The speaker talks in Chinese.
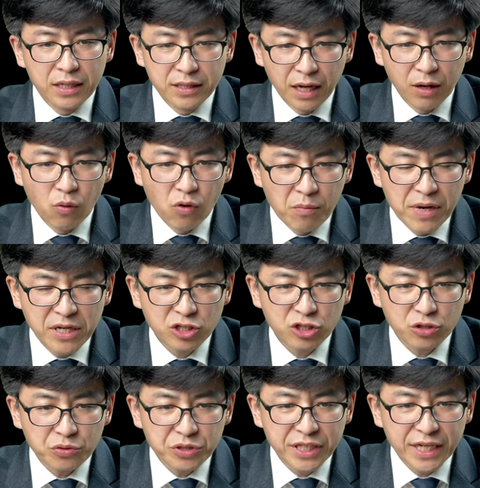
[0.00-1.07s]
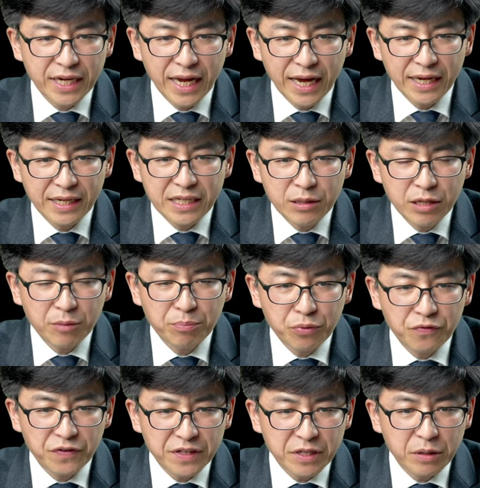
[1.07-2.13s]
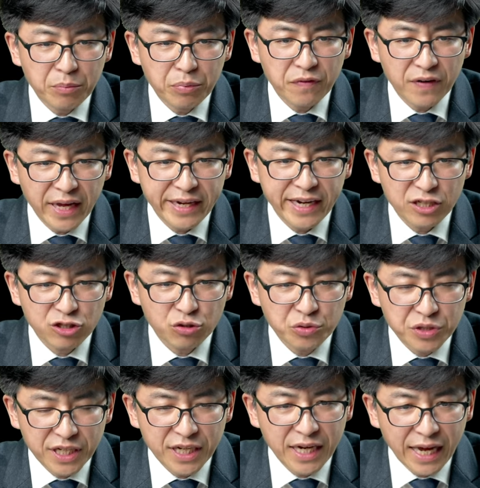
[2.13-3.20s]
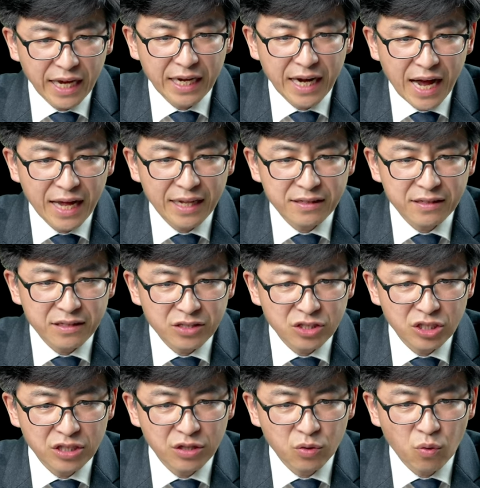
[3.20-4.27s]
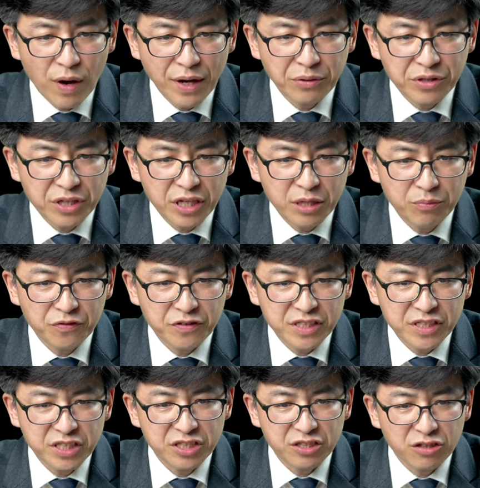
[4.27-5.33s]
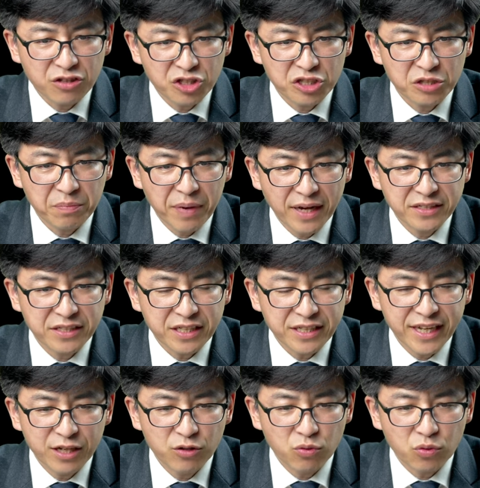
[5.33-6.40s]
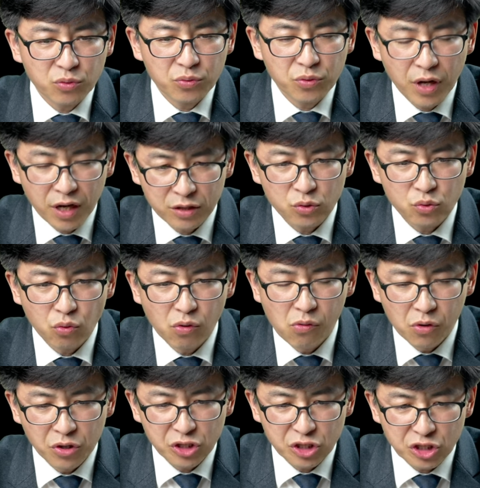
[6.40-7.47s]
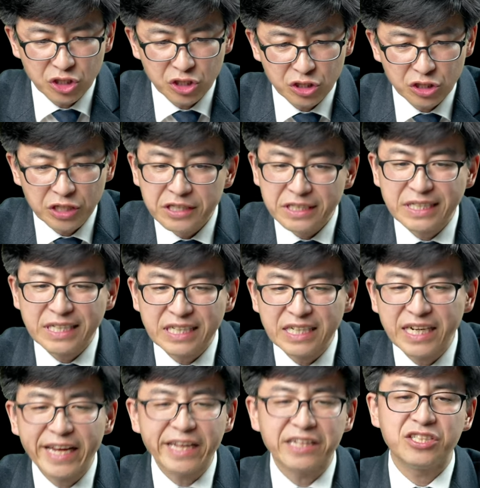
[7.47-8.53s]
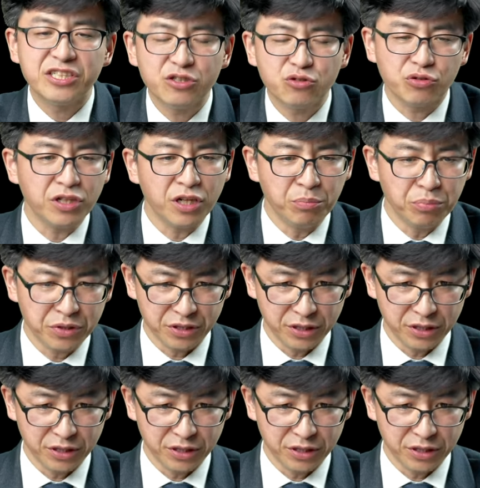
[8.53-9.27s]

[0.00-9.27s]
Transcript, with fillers: 那我们首先来一个部分一个部分来看，首先来看这个关于第一部分一节到十八节内容很多，我只是。提炼精髓的不